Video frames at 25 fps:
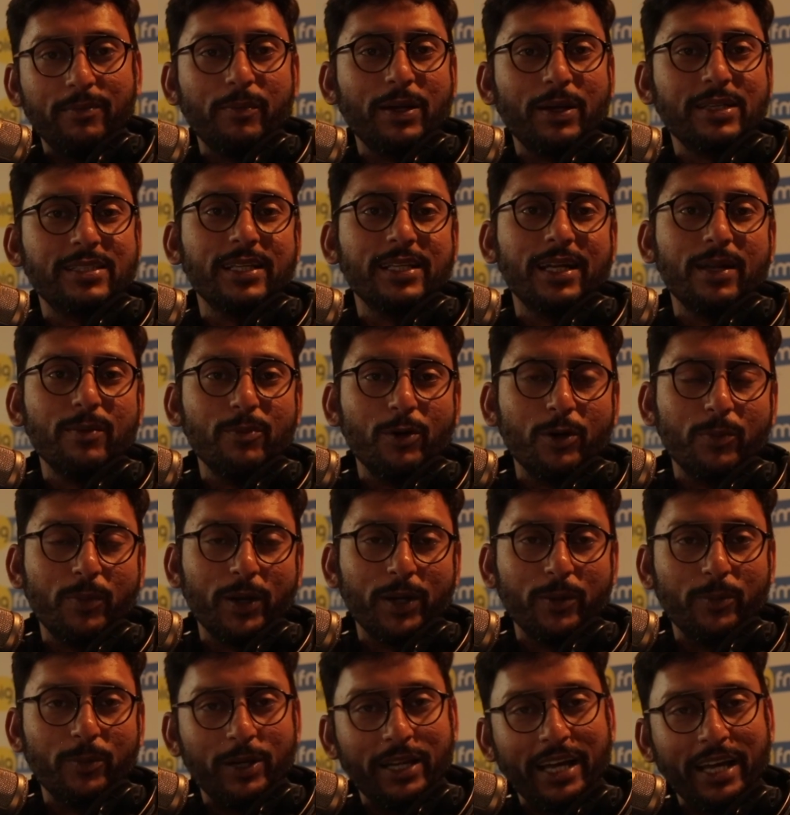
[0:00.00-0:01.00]
பஸ் எல்லாம் புக்
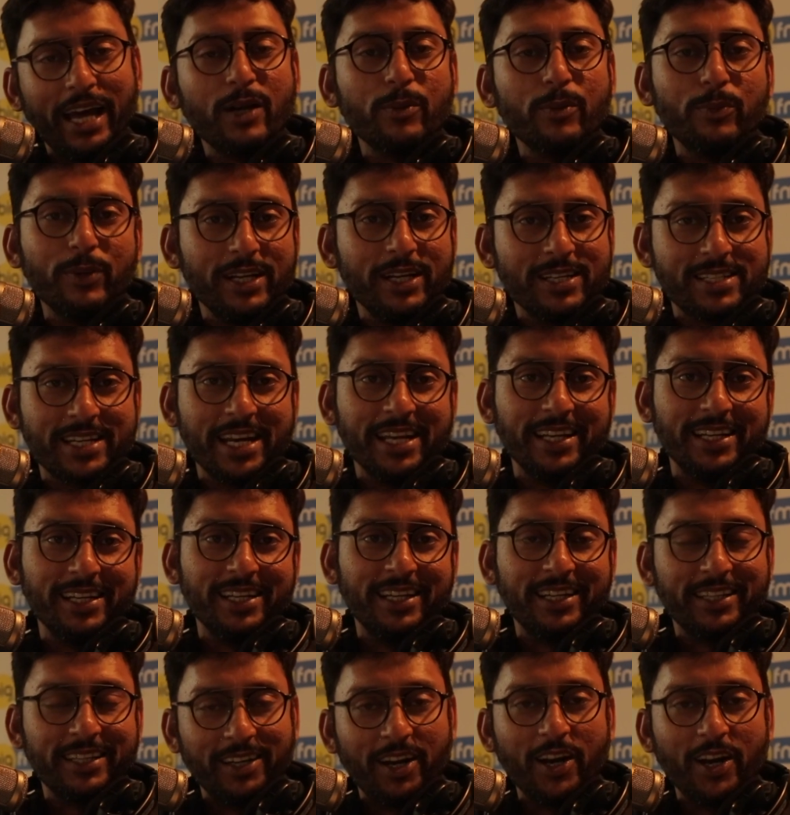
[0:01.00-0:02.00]
பண்ண முடியல ஏரோப்ளைன் ஸ்ட்ரைக்
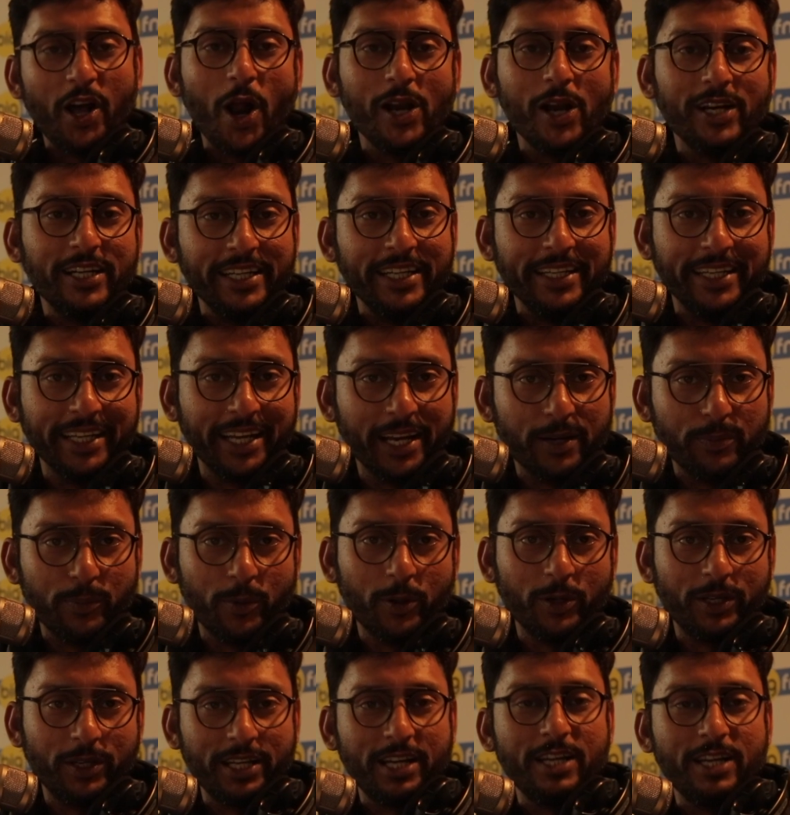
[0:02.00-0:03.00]
இல்லைன்றதால ஆல்ரெடி டிக்கெட்
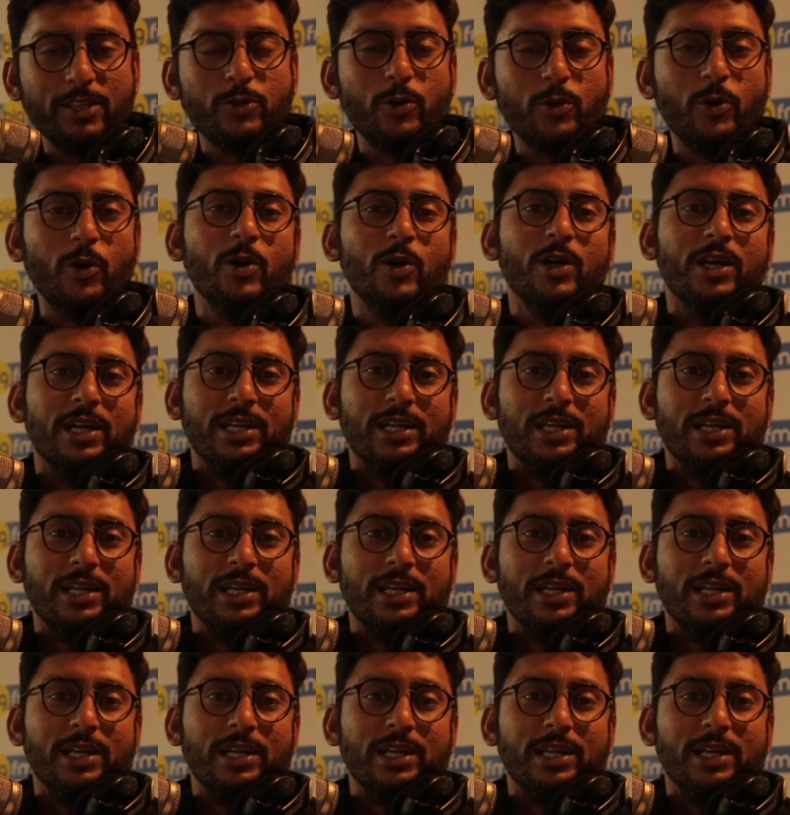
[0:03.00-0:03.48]
போட்டேன் ஸோ